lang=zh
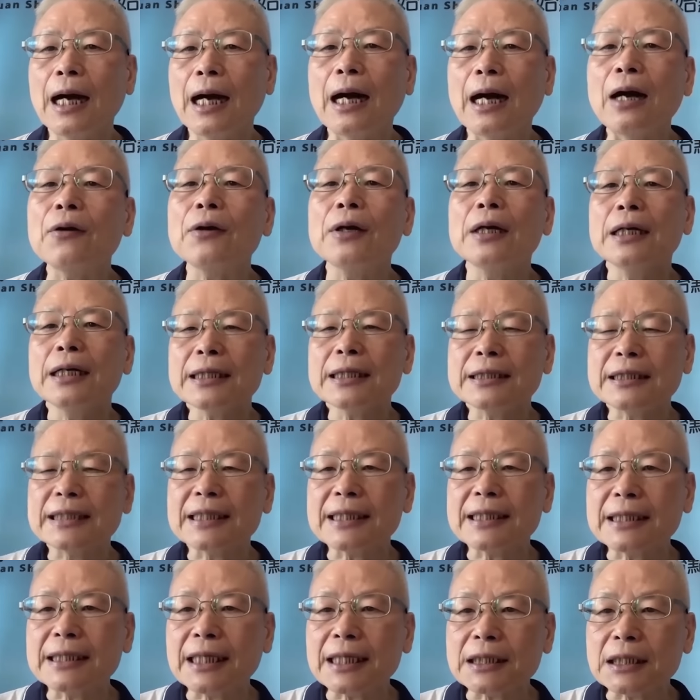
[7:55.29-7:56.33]
好，那
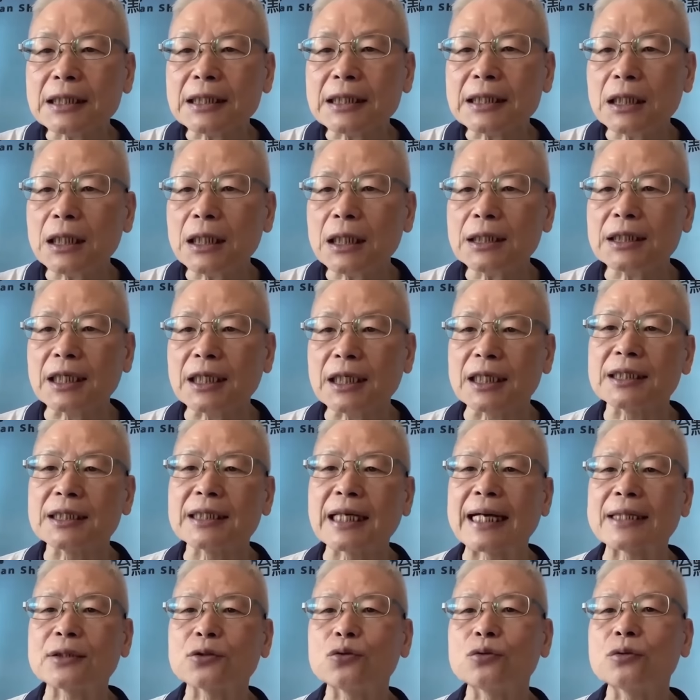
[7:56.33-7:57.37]
这些西医检
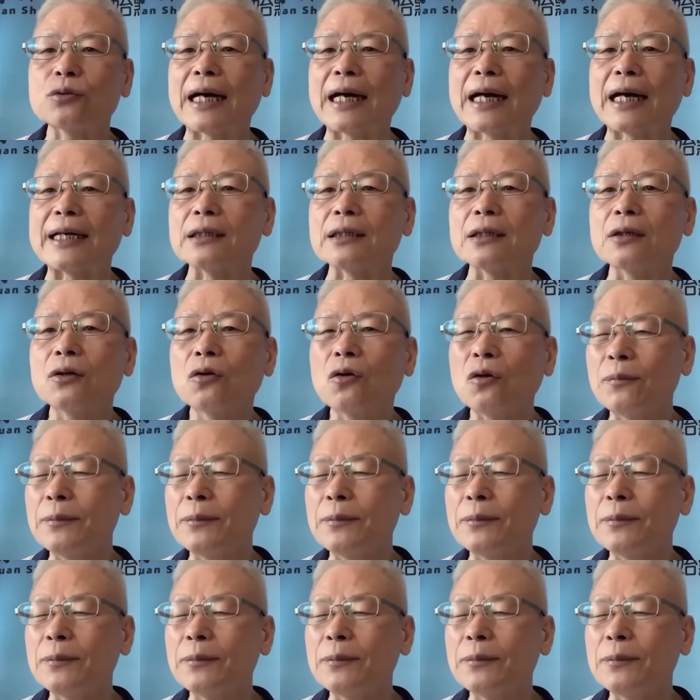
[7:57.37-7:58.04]
查出来的，